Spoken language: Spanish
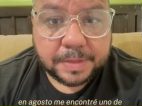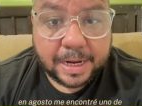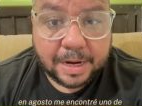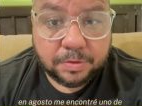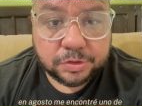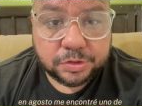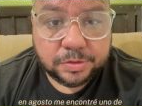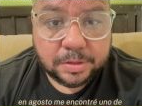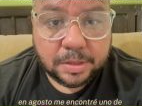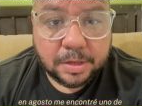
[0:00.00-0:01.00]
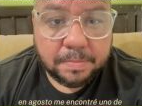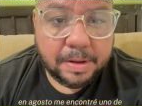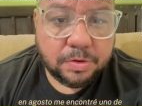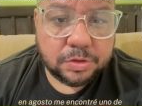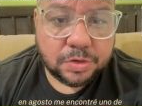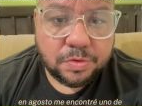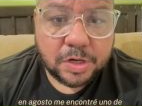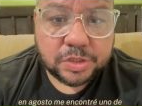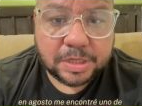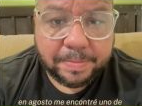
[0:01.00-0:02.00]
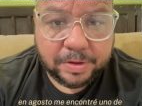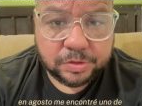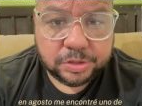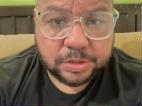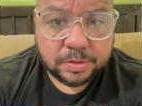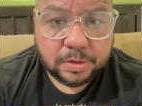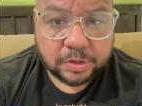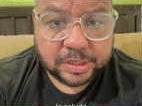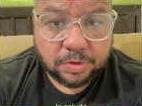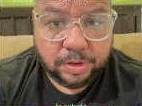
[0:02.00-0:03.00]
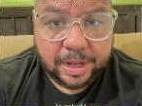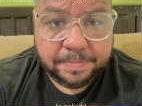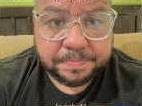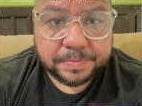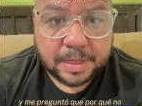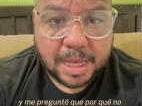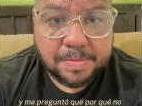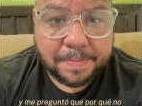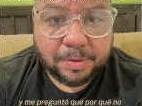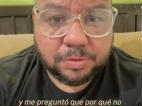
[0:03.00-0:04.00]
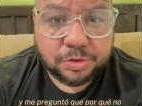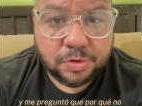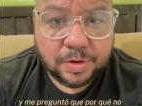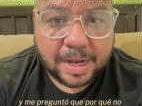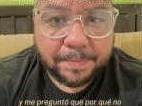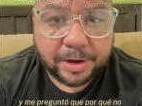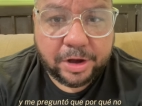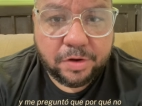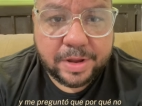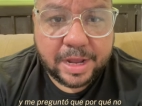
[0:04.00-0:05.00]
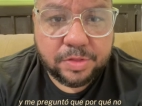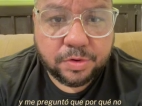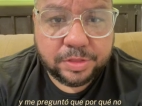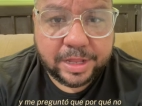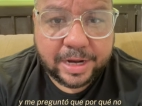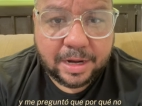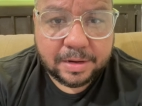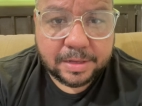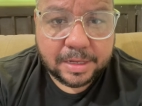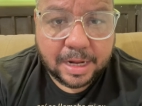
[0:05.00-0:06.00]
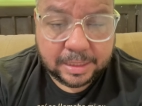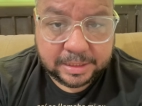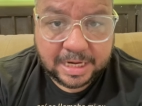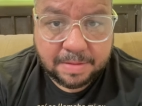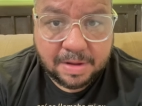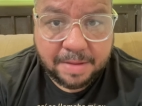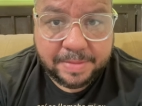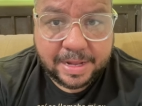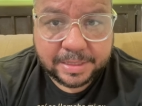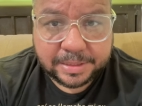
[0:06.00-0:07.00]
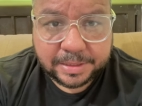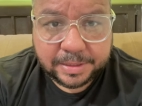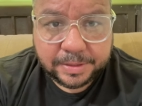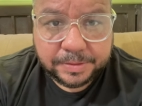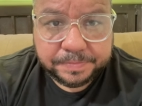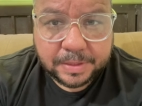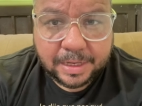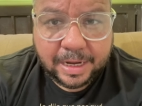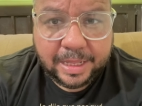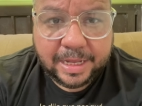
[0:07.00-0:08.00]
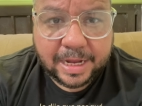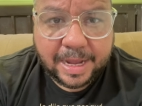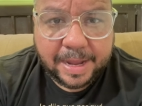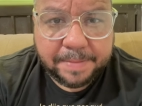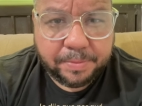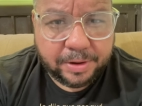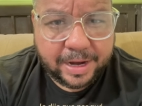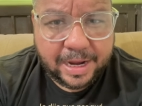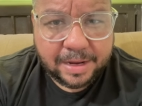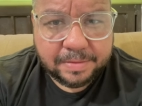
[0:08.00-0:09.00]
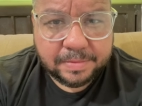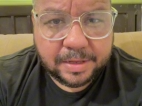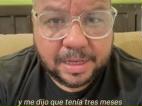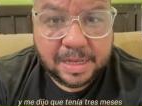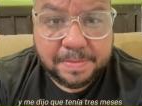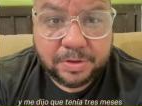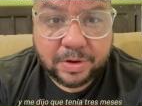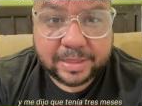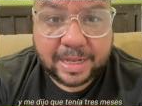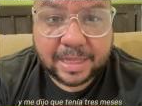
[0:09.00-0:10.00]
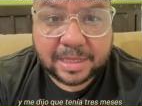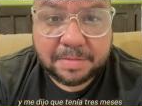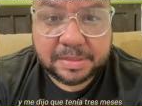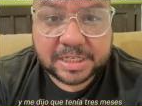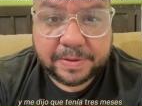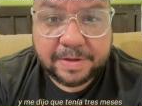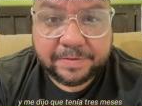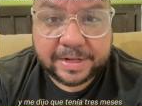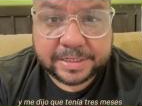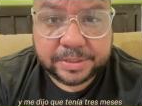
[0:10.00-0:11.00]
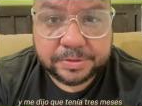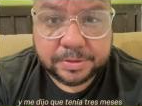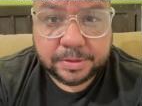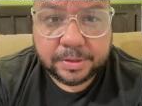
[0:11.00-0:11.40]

En agosto, me encontré uno de sus amigos, lo saludé, y me preguntó que por qué no había ido con Daniel, así se llamaba mi ex. Le dije que por qué, y me dijo que tenía tres meses que había fallecido.